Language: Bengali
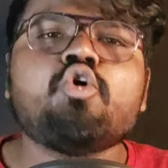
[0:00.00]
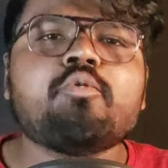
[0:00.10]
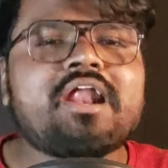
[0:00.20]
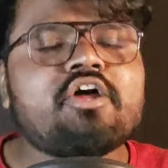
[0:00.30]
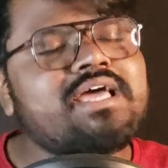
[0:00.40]

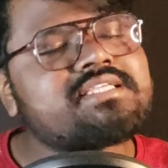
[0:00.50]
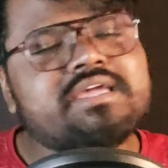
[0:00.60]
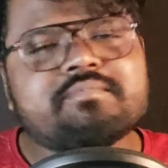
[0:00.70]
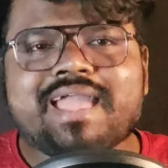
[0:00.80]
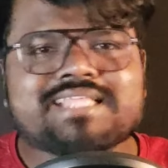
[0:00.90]
ওভারঅল
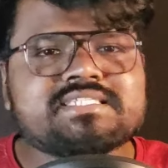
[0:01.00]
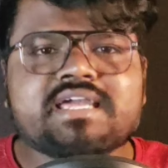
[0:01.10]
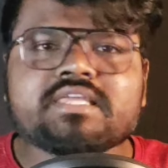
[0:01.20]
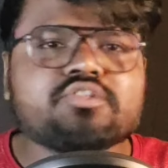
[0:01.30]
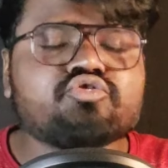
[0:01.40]
আজকের
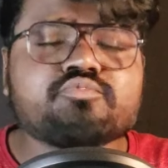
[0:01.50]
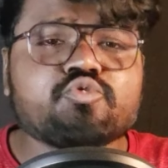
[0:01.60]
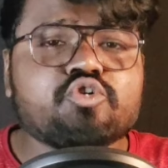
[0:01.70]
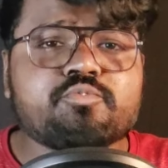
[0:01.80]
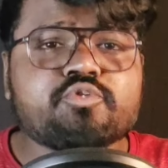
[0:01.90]
ম্যাচটা কিন্তু
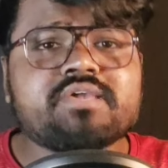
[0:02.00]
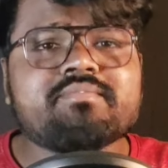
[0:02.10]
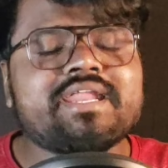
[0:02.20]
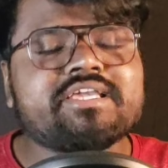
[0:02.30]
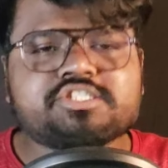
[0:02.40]
পুরোপুরি
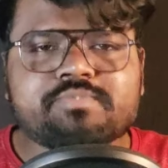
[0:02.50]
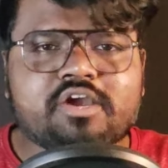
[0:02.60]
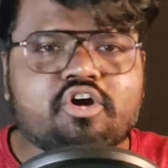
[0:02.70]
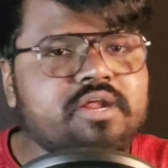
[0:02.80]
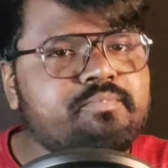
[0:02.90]
মানে
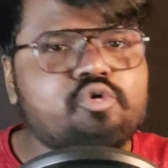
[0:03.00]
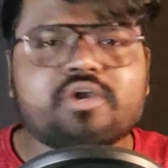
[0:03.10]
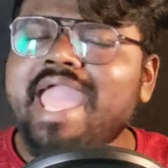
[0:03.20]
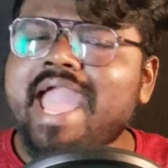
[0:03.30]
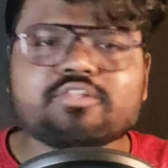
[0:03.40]
ইস্টবেঙ্গলের
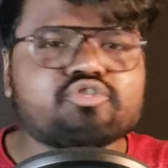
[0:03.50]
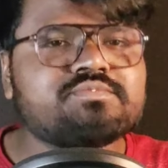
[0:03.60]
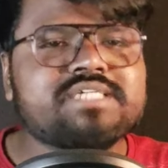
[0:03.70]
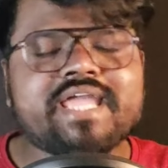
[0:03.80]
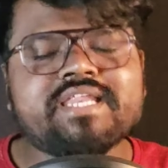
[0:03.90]
পক্ষে একদম
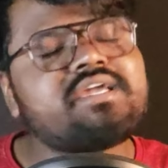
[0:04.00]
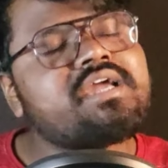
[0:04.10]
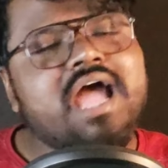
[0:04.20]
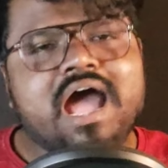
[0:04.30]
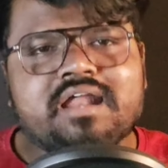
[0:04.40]
যায়নি
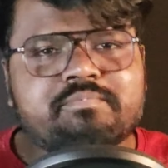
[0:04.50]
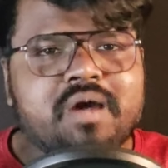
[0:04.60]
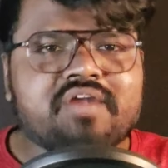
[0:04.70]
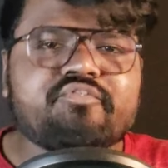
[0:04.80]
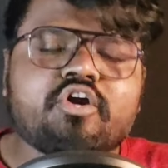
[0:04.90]
আর
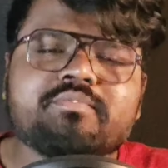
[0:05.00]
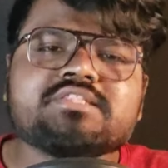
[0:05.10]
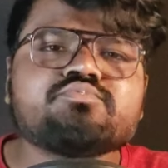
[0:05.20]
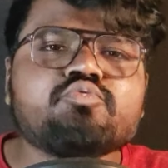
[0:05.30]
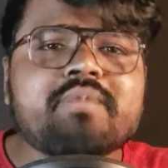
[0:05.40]

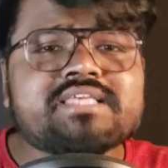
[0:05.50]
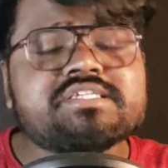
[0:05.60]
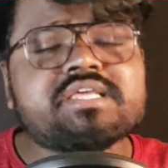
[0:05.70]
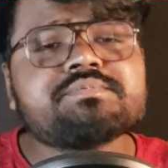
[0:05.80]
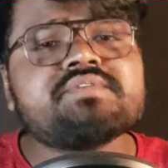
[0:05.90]
পারফরমেন্স মুম্বাই
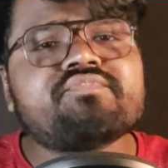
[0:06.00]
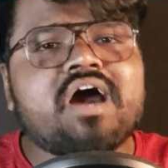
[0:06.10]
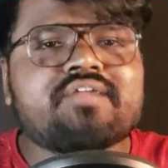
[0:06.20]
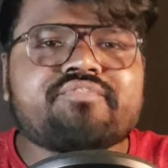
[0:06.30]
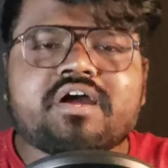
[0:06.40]
সিটি এফসি
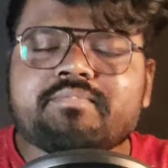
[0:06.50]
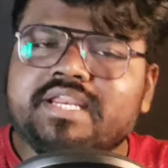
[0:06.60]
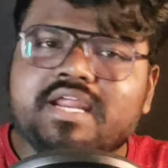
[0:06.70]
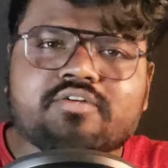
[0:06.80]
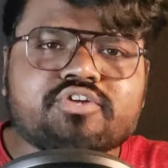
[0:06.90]
ফার ফার
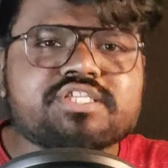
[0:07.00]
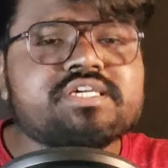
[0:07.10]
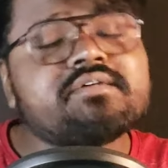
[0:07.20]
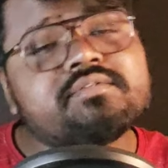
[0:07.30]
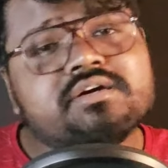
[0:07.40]
বেটার
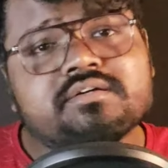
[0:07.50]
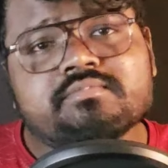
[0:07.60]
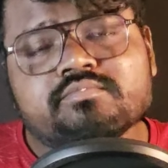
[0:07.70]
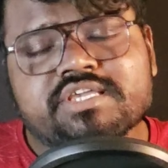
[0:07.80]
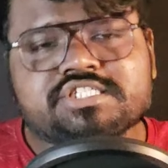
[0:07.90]
করেছে
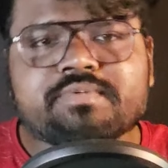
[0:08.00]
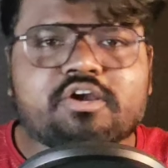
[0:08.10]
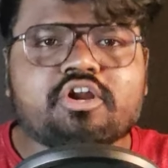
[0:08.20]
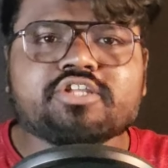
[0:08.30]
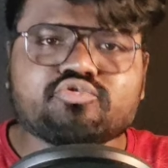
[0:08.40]

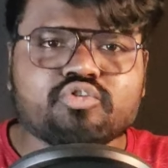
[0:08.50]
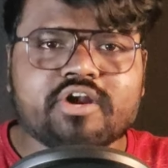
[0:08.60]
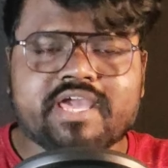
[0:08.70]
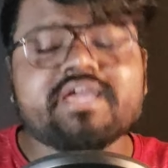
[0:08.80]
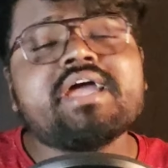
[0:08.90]
ইস্টবেঙ্গলের
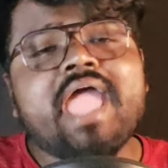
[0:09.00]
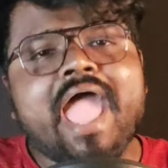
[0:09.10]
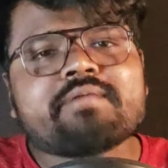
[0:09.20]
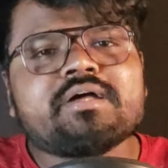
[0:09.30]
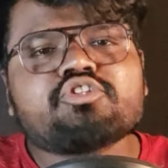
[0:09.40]
তুলনায়
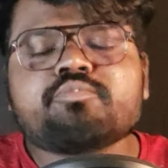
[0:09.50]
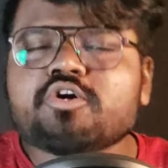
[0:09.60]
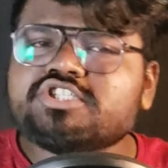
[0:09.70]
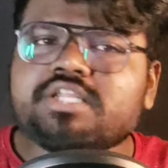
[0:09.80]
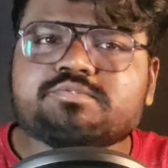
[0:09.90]
একমাত্র
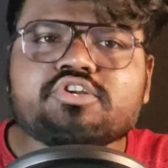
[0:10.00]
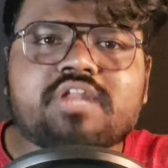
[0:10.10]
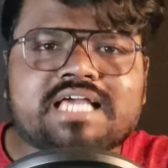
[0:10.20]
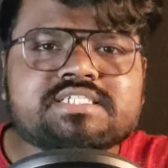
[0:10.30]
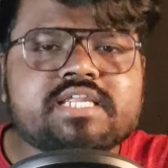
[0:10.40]
পজিটিভ ছিল
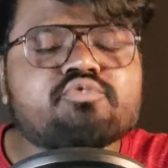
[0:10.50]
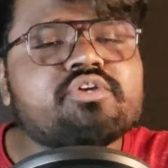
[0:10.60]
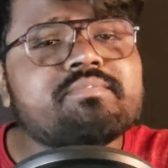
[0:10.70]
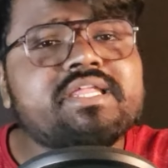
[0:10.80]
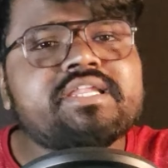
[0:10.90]
লাস্টের
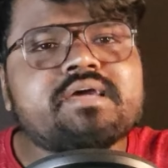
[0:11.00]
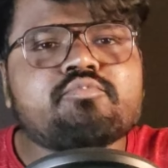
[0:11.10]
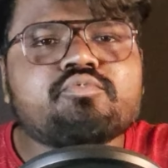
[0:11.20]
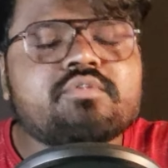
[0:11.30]
কুড়ি মিনিটটা